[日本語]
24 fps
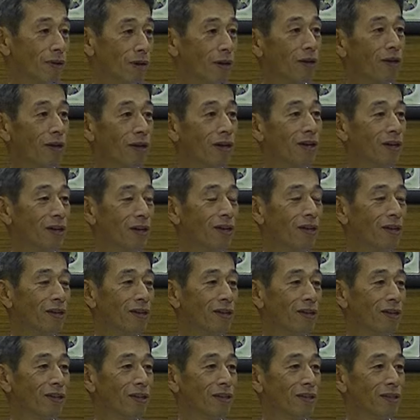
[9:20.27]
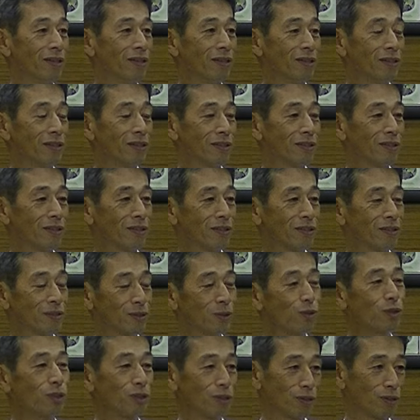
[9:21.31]
いはい。
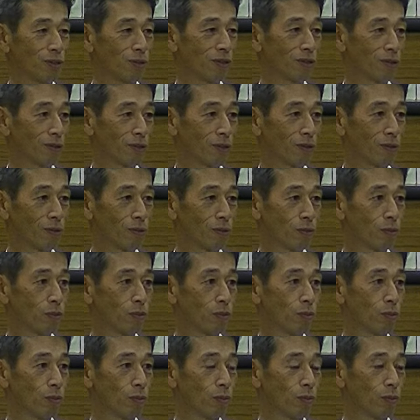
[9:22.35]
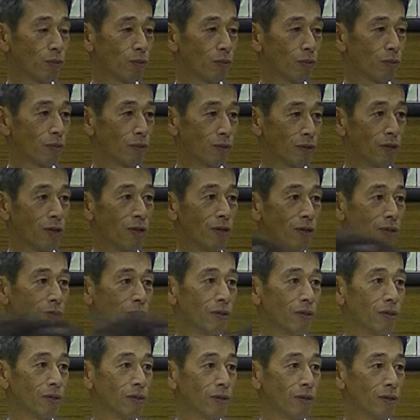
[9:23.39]
そうですそうです。はい、
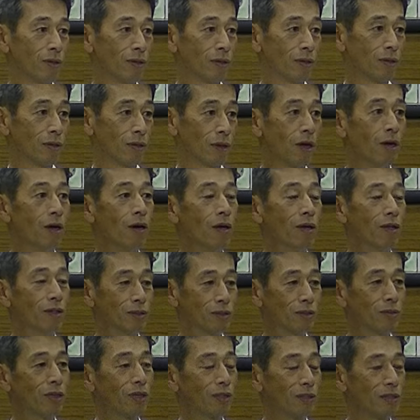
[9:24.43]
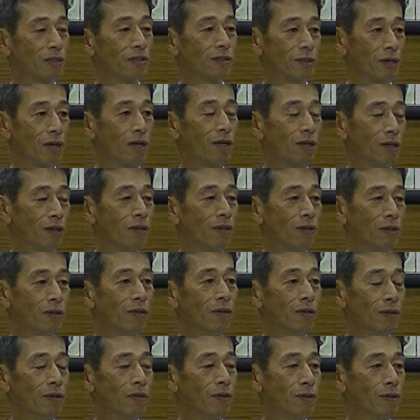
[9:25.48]
ああそうなんですか。あ
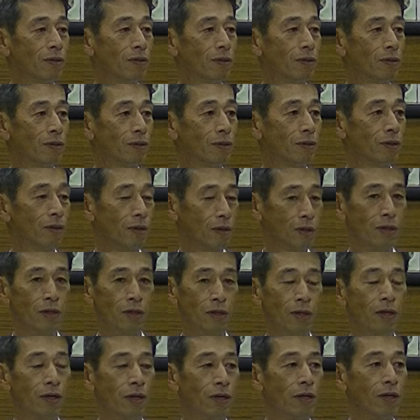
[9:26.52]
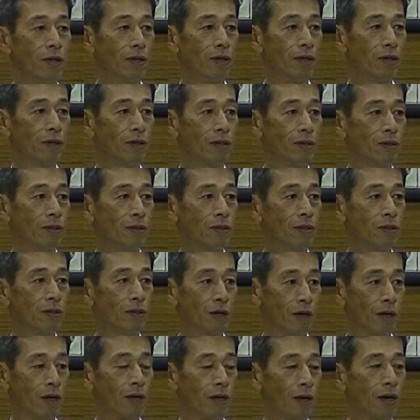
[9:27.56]
あ
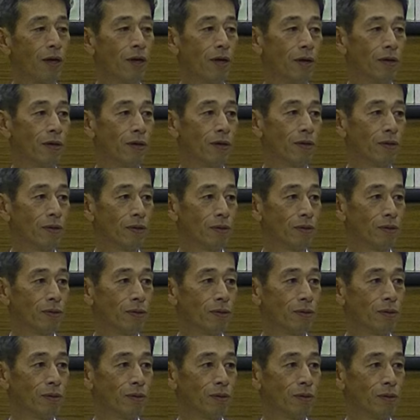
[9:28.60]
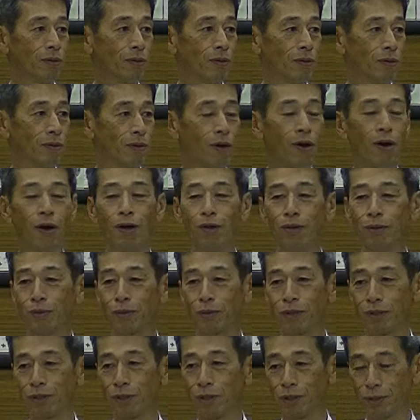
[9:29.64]
はいはい。ああよ
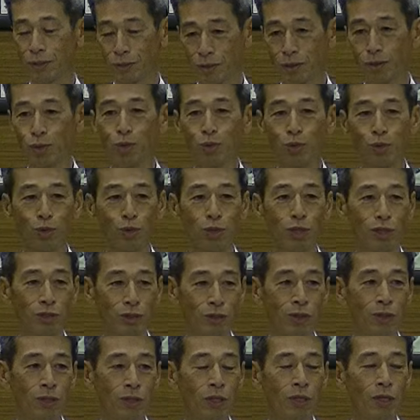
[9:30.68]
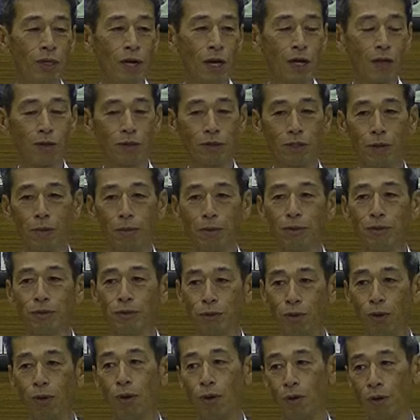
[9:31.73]
かったですね。そういうことなんですよ。あの食べる
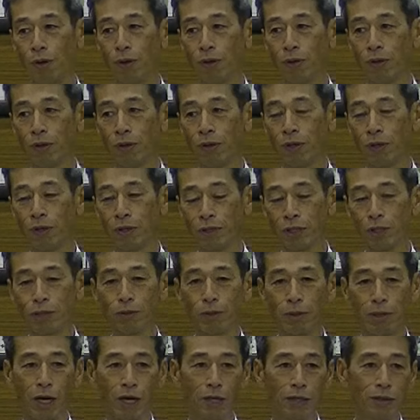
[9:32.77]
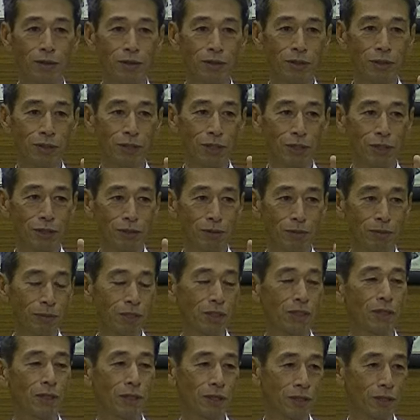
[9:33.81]
量、例えば潰瘍性大腸炎み
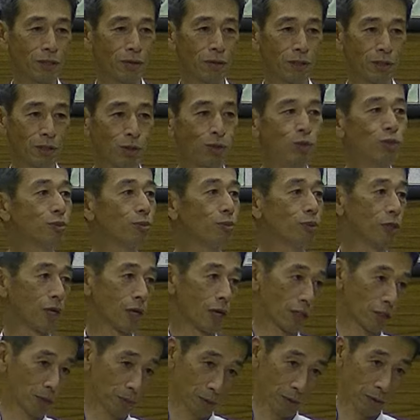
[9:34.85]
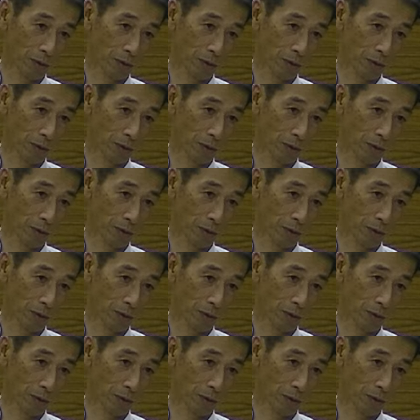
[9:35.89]
たいな方は一粒から始